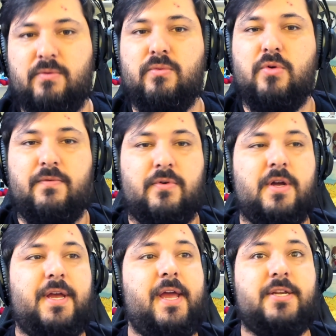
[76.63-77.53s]
um novo
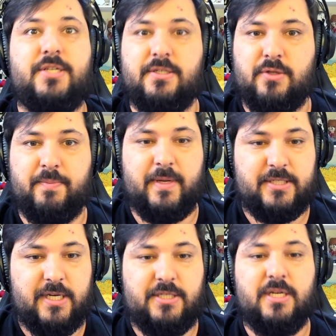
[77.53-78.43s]
registro pra
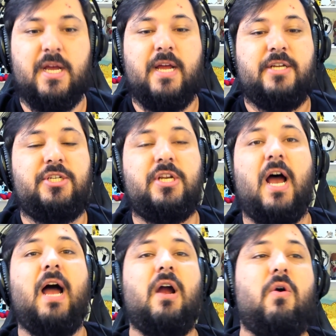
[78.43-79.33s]
gente
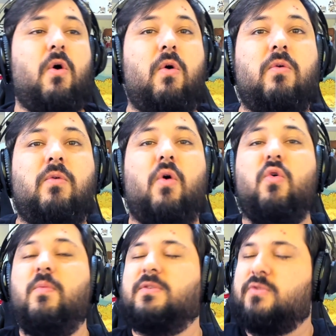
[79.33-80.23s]
já com
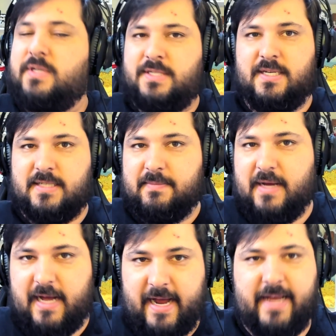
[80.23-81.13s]
algumas coisinhas a
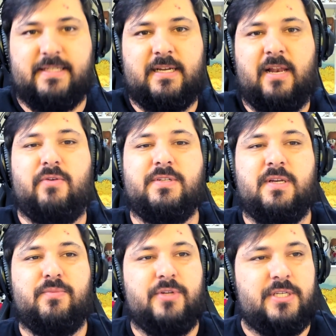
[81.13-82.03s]
mais, aquela
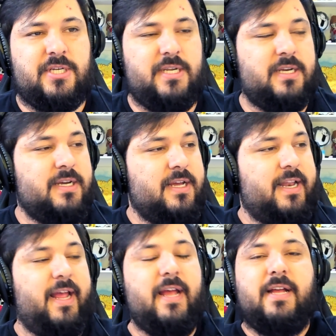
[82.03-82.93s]
coisinha bonitinha,
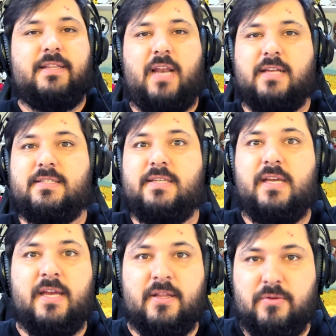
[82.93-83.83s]
né?
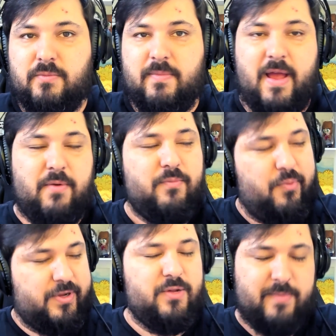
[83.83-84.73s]
Trazendo né, um
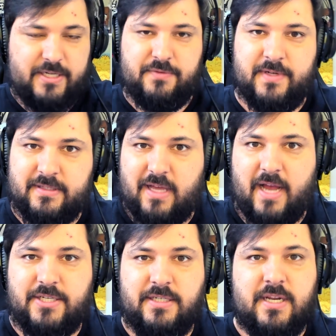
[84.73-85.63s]
pouquinho mais de
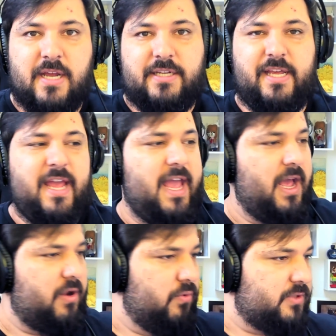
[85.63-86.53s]
vantagem, que
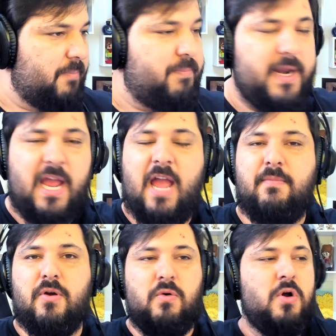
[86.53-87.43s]
é conta
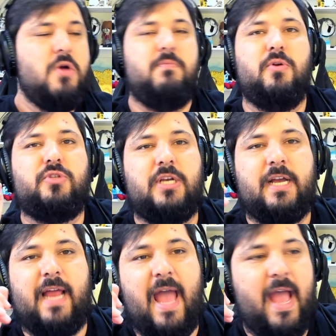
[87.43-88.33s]
premium, mil de
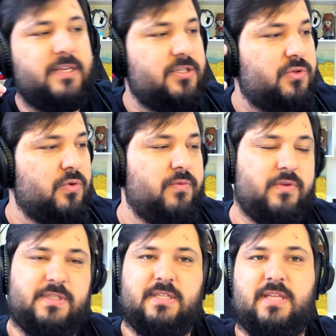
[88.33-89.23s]
crédito,
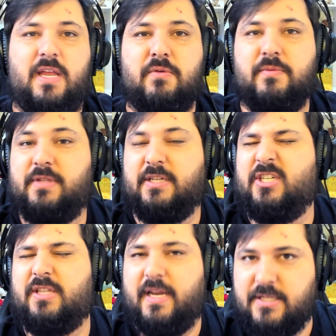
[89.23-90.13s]
você tem acho
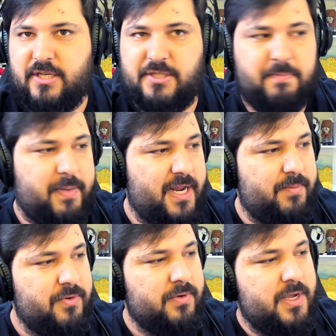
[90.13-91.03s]
que três dias de
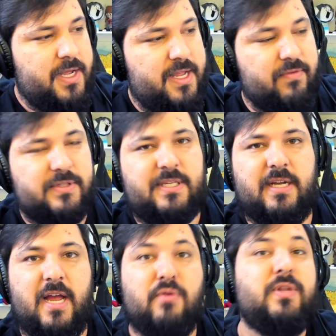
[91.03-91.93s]
premium e você
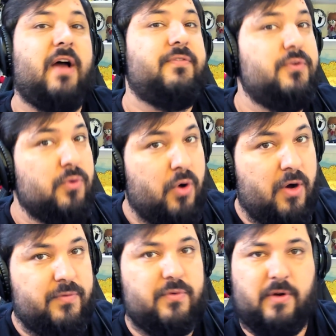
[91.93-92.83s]
ganha um navio
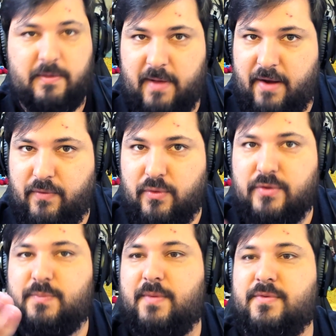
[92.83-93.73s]
novo. Olha que
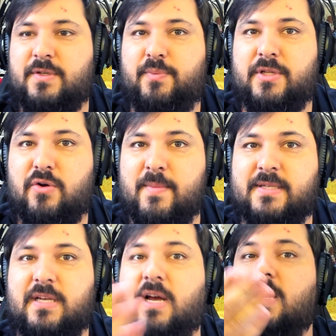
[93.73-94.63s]
maravilhoso para você poder
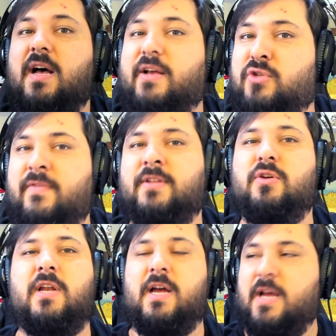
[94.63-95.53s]
começar a sua
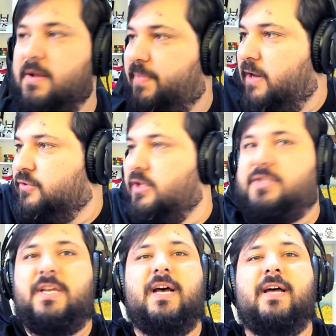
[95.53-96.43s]
aventura pelos
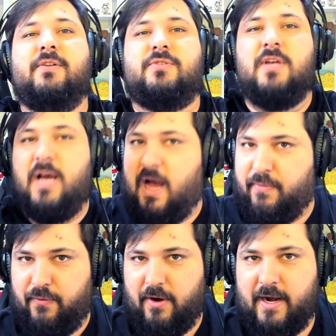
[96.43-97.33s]
oceanos
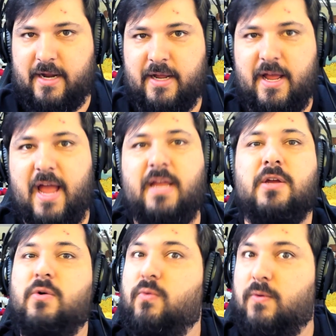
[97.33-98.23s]
afora em
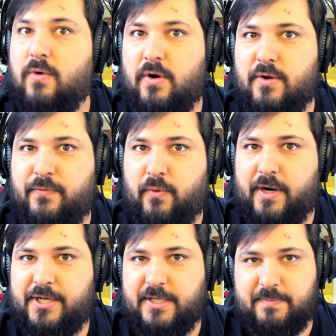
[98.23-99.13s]
World of
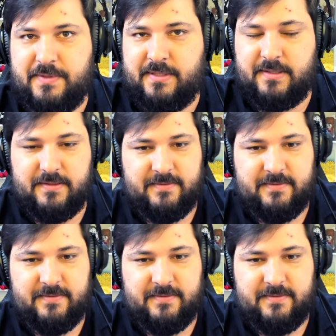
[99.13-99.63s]
Warships.